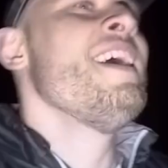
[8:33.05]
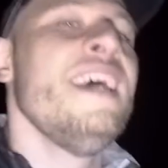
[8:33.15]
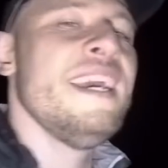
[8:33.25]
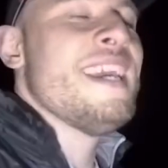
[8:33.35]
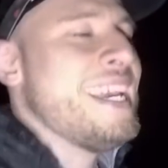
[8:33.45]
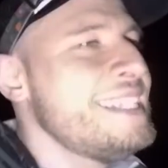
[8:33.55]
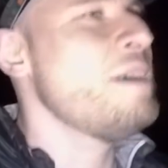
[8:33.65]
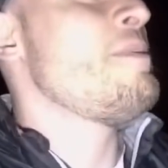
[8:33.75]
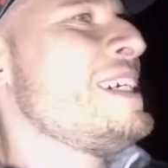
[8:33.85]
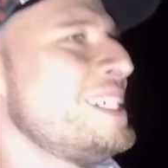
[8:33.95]
E essa é a
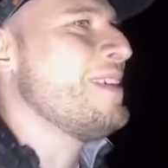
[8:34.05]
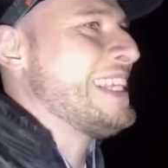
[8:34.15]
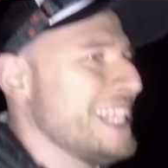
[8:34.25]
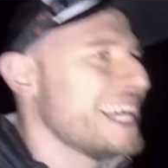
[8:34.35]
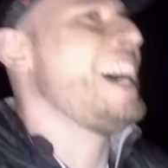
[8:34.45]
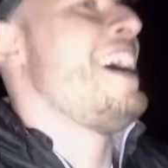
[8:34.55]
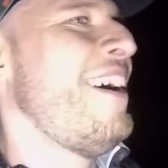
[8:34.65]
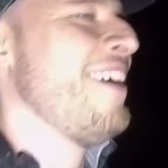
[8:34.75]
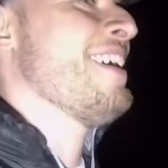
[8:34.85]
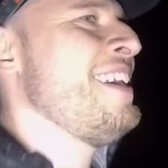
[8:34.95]
parte mais legal.
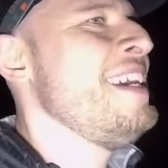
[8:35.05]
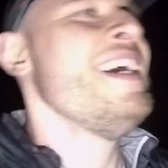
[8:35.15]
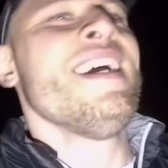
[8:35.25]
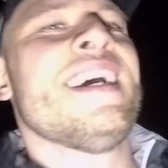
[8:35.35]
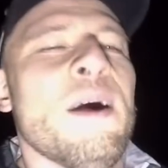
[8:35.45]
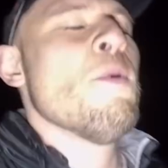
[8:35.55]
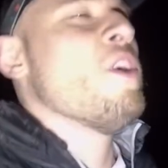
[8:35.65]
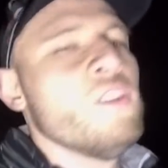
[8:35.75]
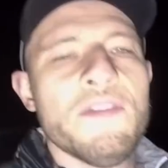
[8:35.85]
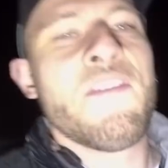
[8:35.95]
Acabou, não vou